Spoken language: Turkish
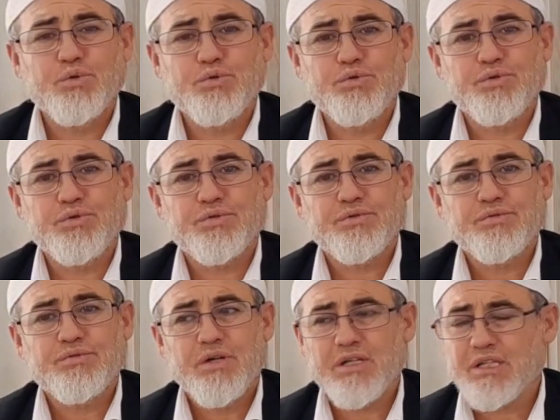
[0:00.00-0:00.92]
uyduruyor.
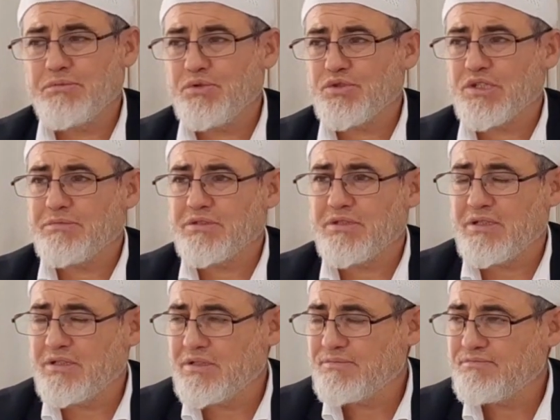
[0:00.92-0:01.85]
Hatta bir hocamız
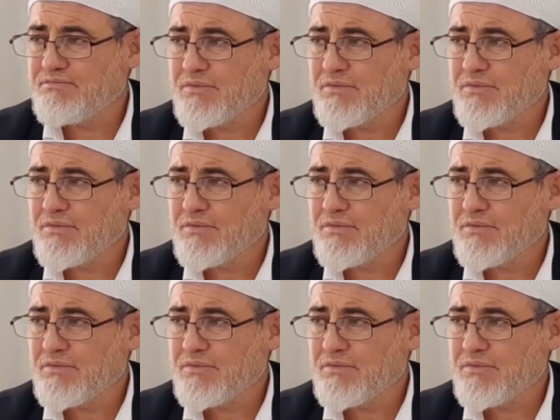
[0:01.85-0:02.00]
dedi.